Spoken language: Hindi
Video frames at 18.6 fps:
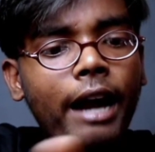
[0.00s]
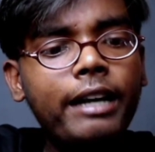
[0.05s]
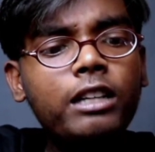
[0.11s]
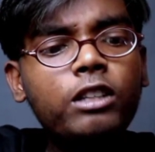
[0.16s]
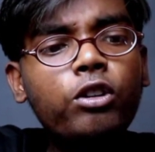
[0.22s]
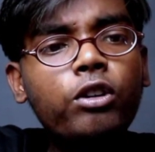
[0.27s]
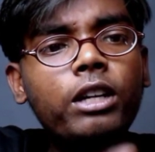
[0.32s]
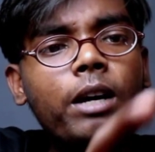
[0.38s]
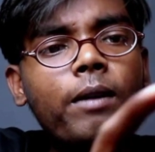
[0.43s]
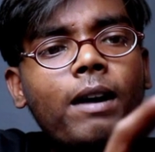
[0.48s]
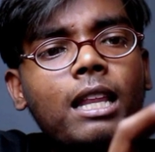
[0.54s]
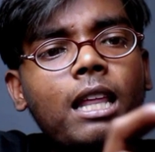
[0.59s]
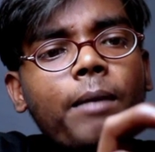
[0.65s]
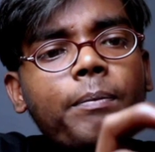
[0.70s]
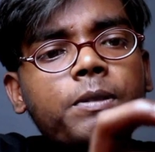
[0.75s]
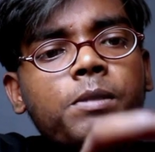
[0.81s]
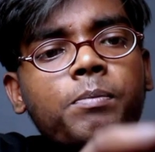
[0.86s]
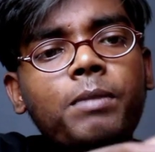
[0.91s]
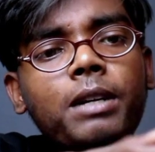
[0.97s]
एडिट होने के बाद
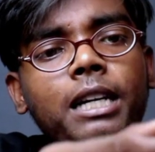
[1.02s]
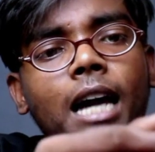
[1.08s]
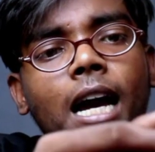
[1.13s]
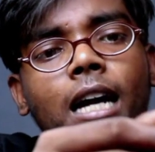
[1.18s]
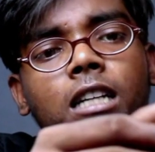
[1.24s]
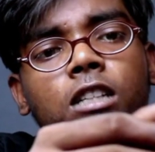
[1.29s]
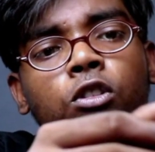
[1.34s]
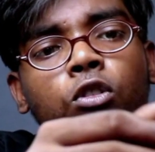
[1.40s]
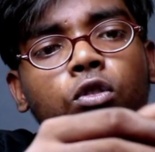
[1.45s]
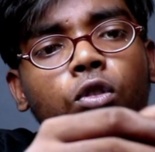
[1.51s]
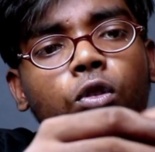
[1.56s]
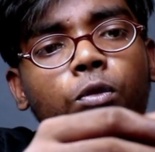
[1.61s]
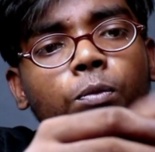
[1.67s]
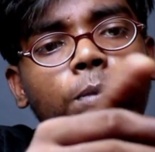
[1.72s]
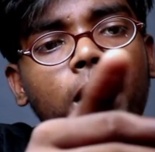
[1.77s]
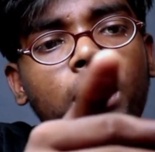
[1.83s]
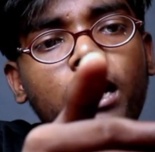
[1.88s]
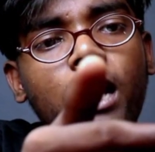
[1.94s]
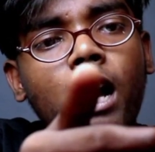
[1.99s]
आप सिंपली क्या कर सकते हो
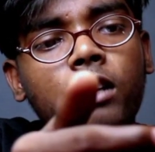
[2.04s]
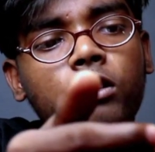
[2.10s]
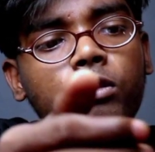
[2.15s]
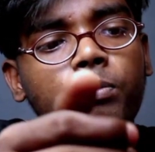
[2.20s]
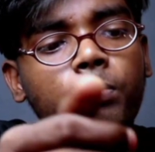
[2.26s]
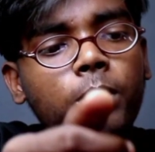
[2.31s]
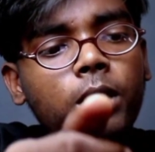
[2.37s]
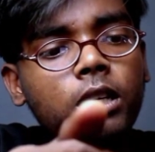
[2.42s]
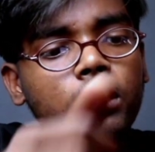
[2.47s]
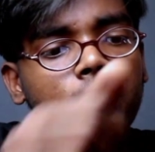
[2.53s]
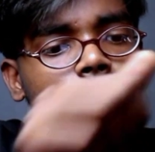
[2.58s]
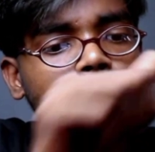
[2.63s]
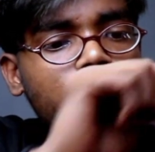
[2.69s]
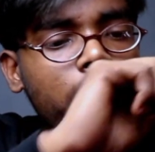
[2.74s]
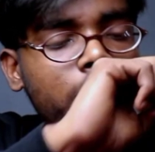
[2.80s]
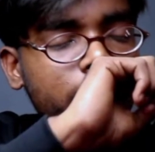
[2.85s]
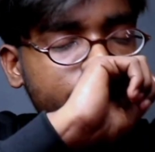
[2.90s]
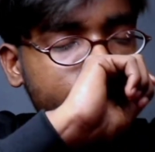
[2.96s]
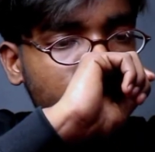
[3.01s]
ऊपर यहाँ जो प्लेस
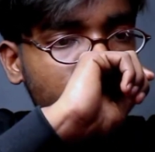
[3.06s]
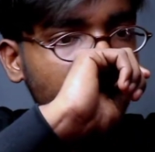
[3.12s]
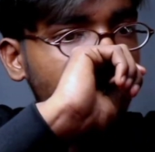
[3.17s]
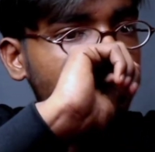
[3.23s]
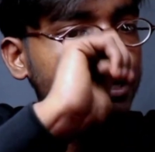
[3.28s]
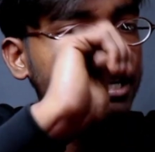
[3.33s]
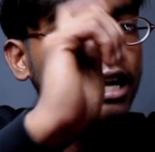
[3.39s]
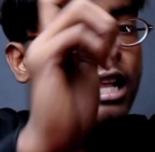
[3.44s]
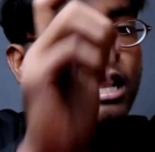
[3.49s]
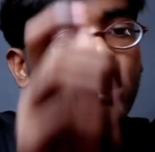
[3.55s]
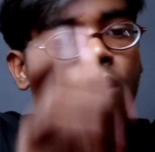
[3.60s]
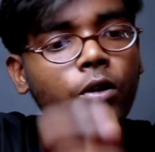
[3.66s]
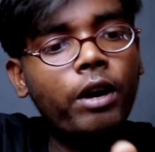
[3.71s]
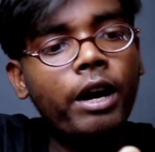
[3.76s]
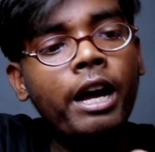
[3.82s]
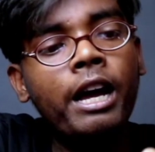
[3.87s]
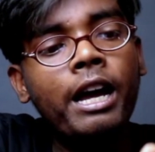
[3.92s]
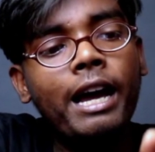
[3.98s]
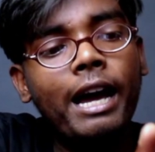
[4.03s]
पे एक्सपोर्ट पे डाल
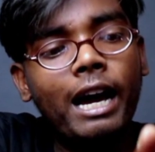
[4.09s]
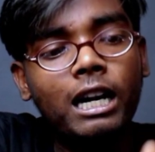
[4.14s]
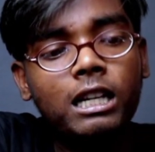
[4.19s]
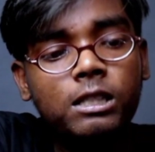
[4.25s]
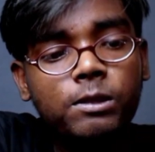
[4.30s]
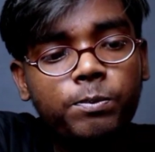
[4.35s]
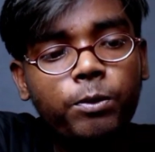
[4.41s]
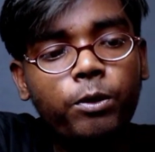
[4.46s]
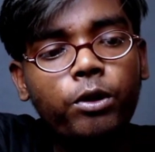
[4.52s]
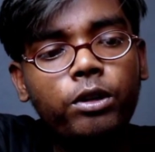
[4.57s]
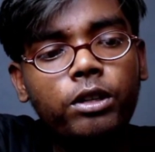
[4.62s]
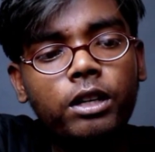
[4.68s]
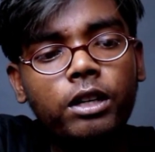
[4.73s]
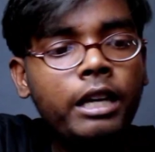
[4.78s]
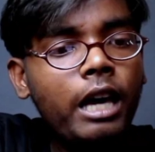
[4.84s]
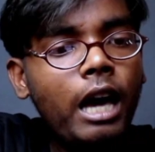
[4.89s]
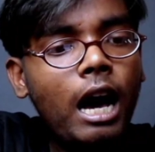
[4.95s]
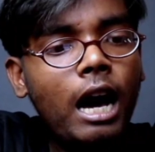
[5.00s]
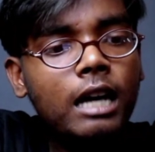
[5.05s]
दोगे
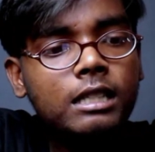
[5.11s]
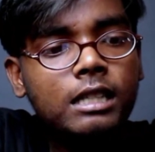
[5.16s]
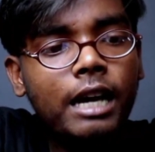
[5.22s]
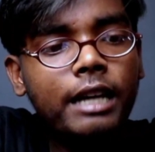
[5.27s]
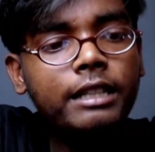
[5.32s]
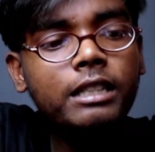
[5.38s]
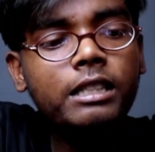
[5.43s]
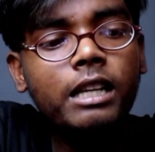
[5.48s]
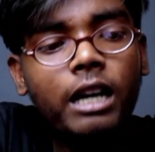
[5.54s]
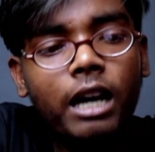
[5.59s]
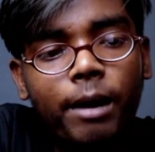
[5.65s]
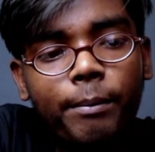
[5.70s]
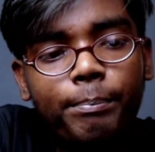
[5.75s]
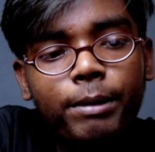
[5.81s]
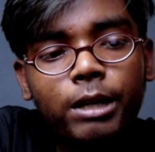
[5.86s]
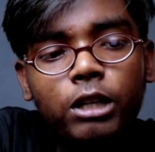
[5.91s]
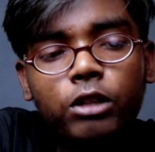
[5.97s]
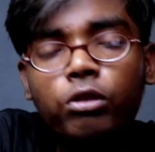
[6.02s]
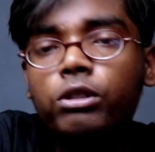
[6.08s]
एक्सपोर्ट ये आसानी से
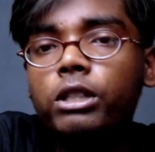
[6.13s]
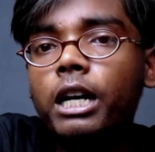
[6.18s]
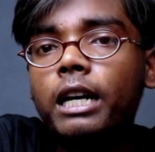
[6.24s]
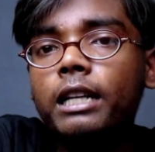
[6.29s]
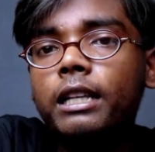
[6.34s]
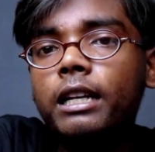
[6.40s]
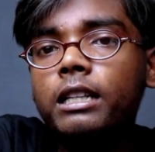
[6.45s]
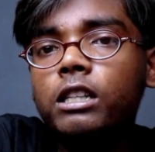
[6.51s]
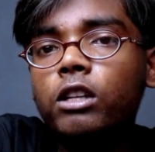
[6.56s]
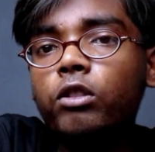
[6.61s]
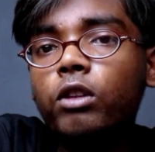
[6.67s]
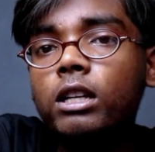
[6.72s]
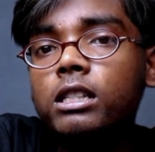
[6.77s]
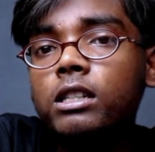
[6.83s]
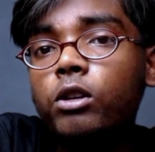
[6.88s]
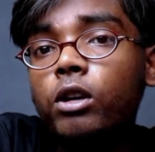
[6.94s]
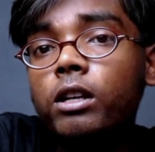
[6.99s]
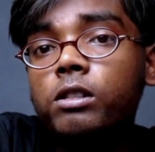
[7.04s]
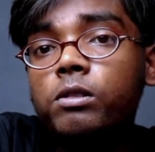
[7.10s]
कंप्लीट हो जाएगा देख सकते
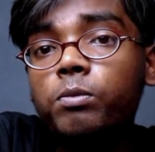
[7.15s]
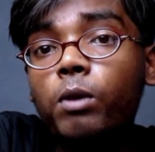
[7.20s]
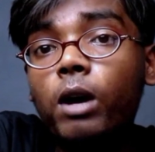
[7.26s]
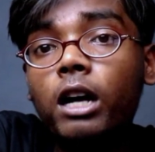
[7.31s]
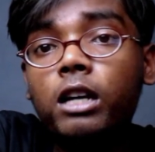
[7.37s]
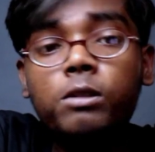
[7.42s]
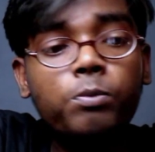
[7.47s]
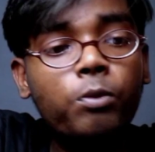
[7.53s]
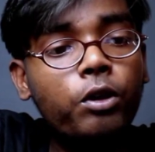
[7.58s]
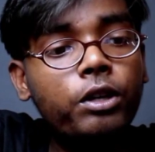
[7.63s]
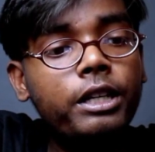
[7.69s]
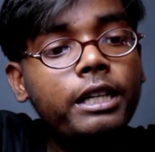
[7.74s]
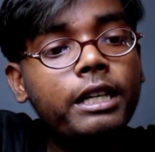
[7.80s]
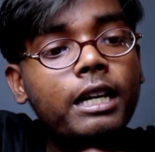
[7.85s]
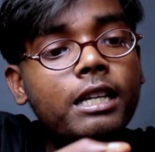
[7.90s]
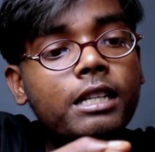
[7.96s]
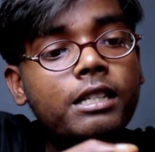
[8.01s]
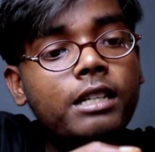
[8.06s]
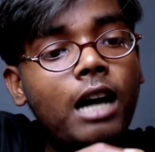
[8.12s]
हो
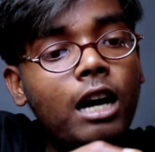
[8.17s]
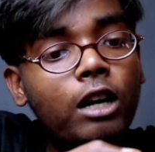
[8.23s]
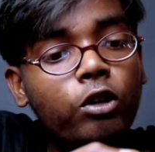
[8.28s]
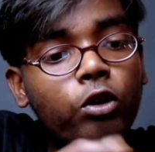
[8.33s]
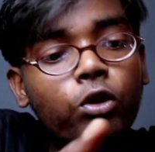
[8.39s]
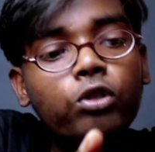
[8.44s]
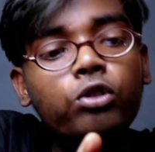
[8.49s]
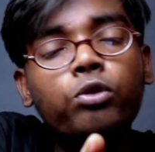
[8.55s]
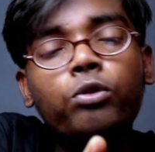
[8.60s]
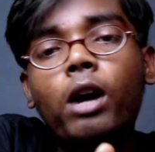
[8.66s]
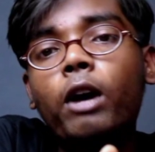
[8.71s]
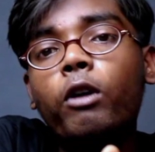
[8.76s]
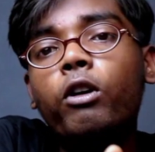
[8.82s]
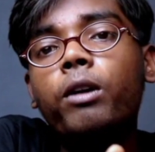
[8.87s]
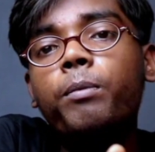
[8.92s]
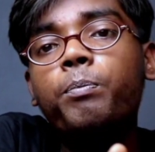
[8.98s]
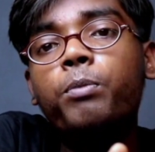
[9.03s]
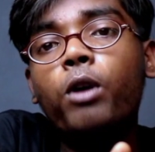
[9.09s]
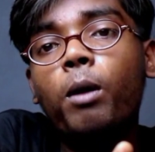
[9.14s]
एक्सपोर्टिंग स्टार्ट हो चुका है
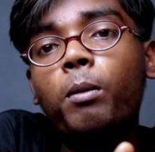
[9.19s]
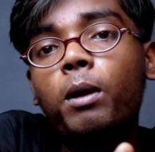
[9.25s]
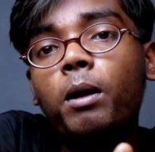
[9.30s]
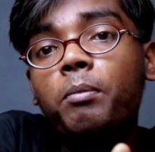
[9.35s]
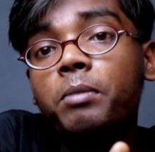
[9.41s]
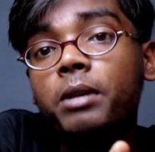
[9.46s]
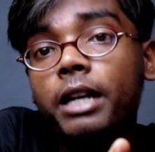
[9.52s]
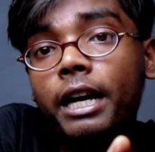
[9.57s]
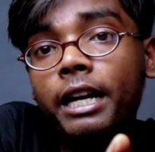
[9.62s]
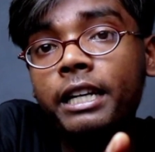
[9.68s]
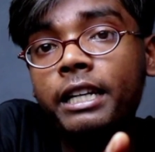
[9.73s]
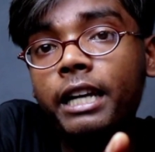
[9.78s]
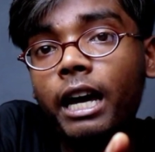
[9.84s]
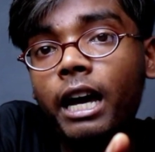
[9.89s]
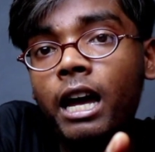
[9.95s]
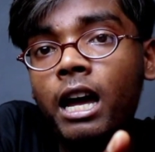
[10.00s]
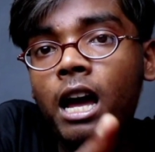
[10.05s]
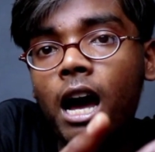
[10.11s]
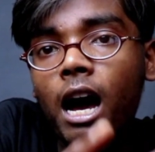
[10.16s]
कोई प्रॉब्लम नहीं
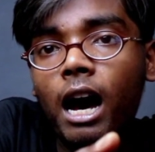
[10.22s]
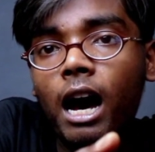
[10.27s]
है